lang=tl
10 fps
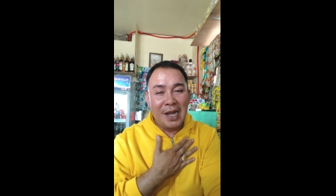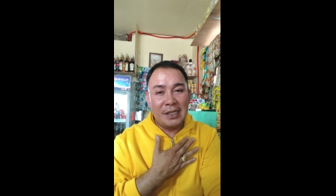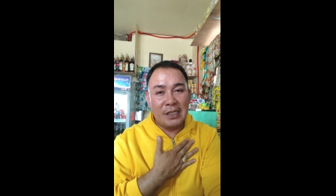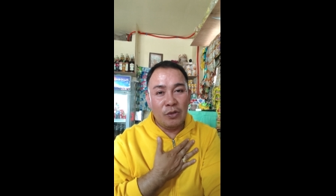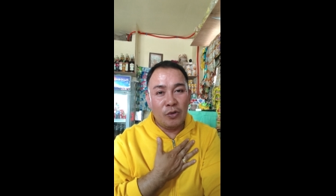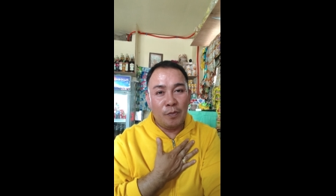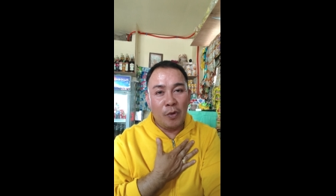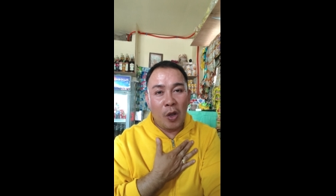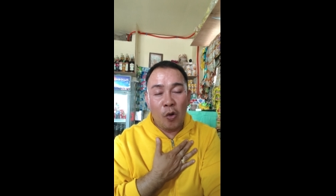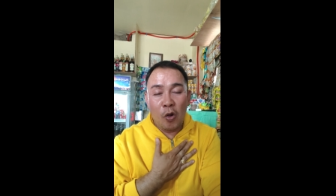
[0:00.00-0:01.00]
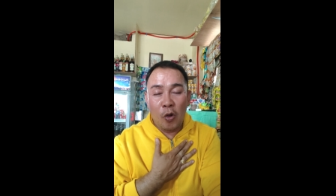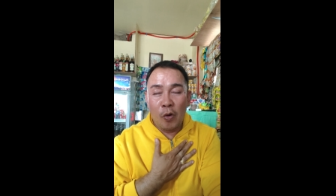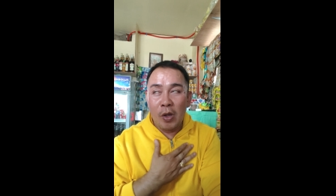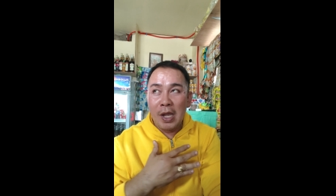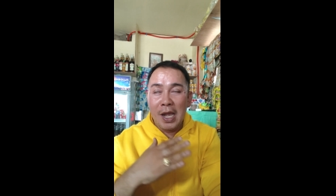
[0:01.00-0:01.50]
at siguro po ako o
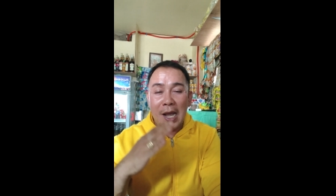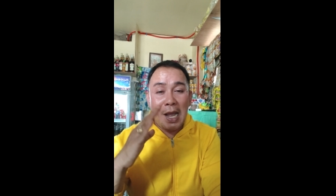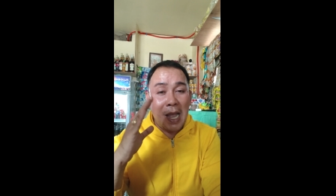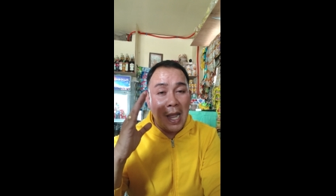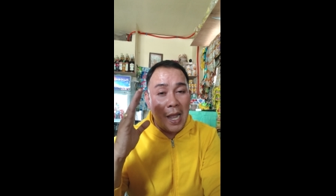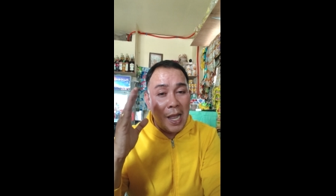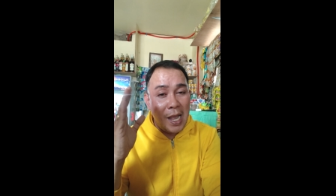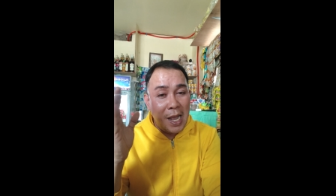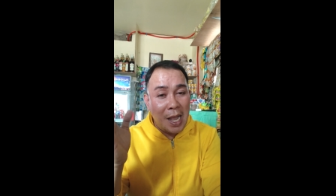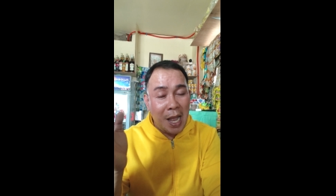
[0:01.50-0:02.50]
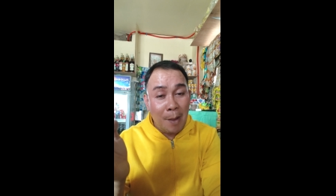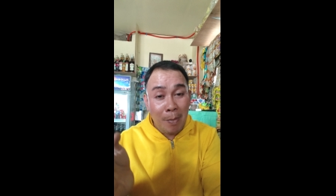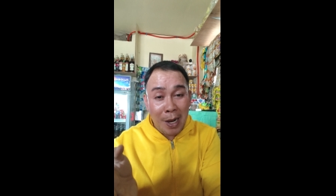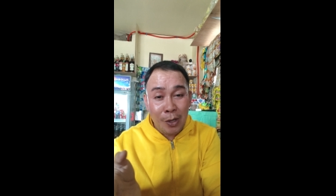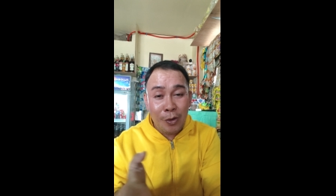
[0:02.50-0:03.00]
oh, ka,
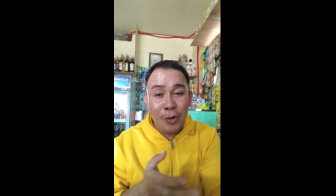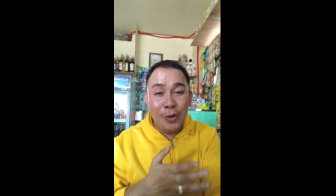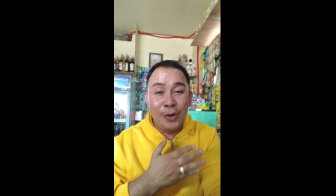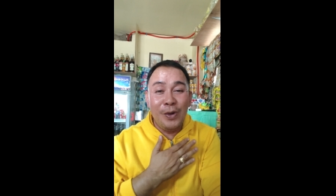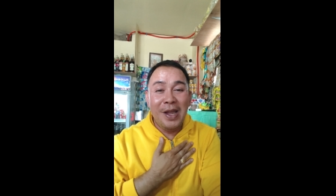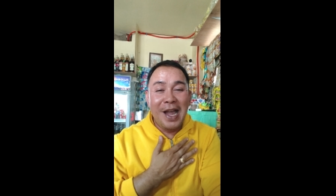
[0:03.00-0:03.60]
kakablog ko.